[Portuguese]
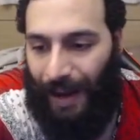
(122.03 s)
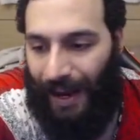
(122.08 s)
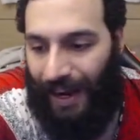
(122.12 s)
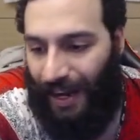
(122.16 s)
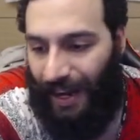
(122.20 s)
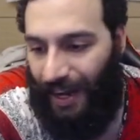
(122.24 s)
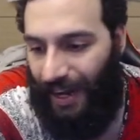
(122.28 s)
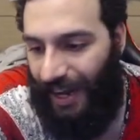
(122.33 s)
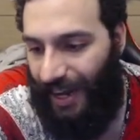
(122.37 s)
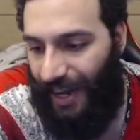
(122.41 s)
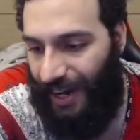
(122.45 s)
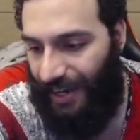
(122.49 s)
a
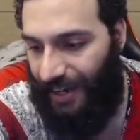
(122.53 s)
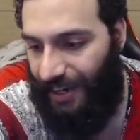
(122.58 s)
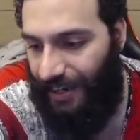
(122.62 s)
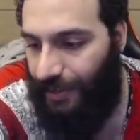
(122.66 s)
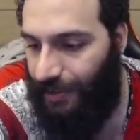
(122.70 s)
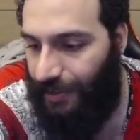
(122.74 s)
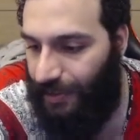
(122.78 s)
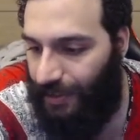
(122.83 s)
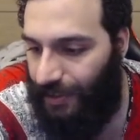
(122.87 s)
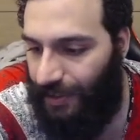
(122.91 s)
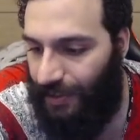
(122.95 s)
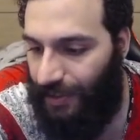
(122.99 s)
galera aí.
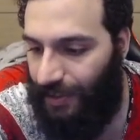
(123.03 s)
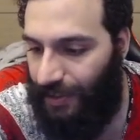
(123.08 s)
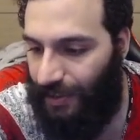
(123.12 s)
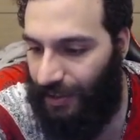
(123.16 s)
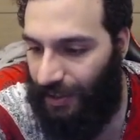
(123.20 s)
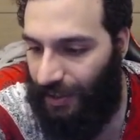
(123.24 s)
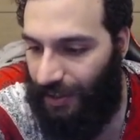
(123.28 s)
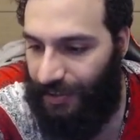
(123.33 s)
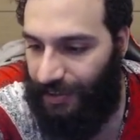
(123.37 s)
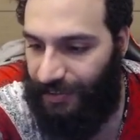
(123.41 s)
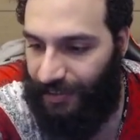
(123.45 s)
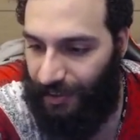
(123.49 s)

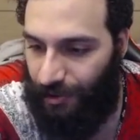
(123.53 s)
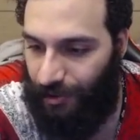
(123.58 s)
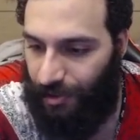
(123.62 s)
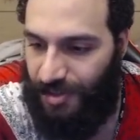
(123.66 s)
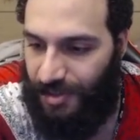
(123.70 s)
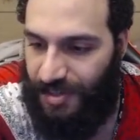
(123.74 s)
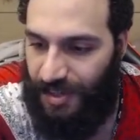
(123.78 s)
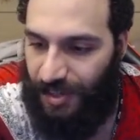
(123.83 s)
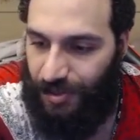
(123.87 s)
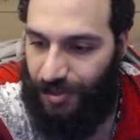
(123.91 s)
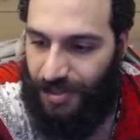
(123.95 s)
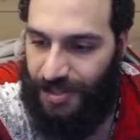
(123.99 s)
Ele tem
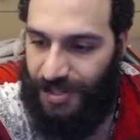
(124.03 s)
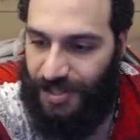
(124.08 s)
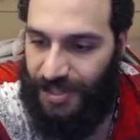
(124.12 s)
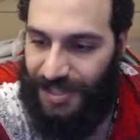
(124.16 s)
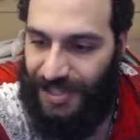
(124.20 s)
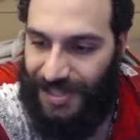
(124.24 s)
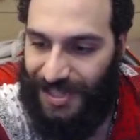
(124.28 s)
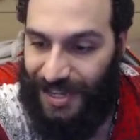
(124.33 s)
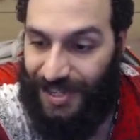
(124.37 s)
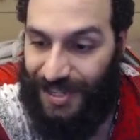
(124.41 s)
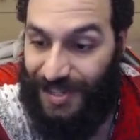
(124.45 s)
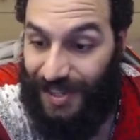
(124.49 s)

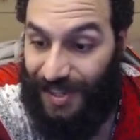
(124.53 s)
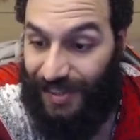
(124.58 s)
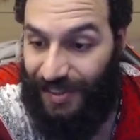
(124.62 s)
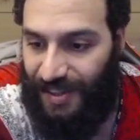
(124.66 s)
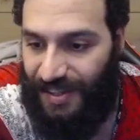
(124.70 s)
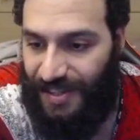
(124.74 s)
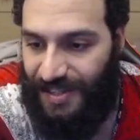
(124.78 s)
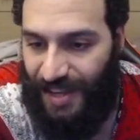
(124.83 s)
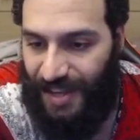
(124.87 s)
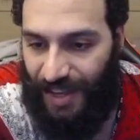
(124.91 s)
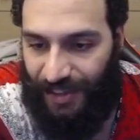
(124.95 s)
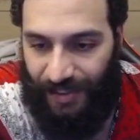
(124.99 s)

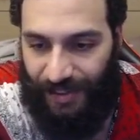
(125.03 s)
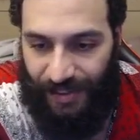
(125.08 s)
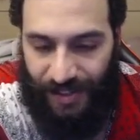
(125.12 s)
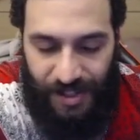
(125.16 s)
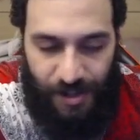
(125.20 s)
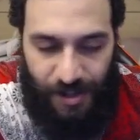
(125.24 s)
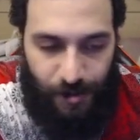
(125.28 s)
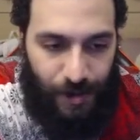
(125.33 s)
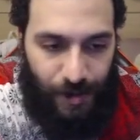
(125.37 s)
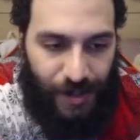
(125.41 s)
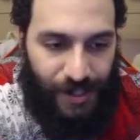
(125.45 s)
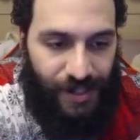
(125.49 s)
267 de
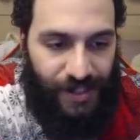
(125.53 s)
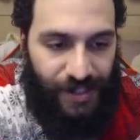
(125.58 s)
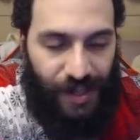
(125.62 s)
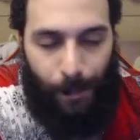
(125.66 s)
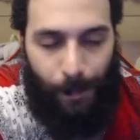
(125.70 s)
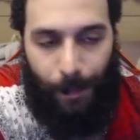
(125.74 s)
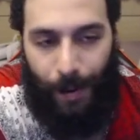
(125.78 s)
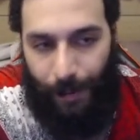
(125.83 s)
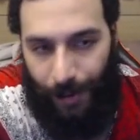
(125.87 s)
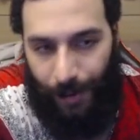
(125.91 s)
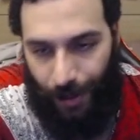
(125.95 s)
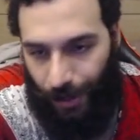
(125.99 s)
speed, dá
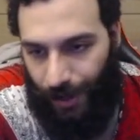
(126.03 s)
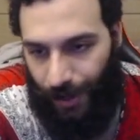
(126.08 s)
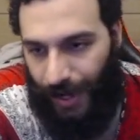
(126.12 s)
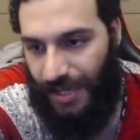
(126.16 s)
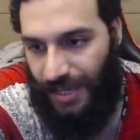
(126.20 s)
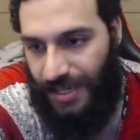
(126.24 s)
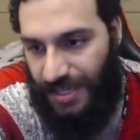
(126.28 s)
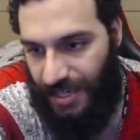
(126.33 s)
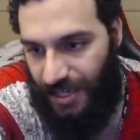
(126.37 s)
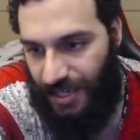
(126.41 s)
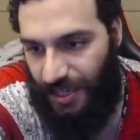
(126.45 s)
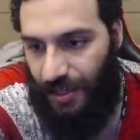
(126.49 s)
para melhorar
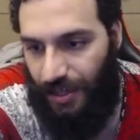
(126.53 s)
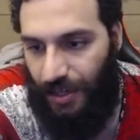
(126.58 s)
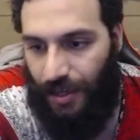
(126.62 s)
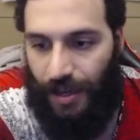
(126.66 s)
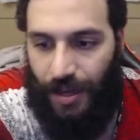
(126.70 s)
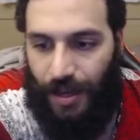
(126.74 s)
sim.